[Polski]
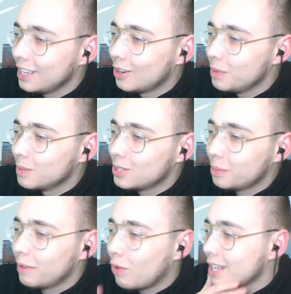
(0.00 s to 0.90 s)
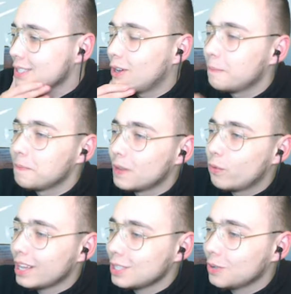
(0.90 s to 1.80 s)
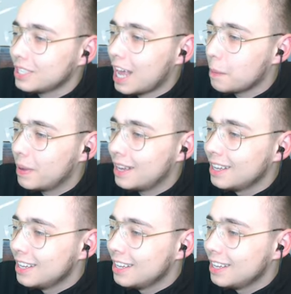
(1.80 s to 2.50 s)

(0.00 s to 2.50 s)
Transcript: robimy sobie własną, własną knajpę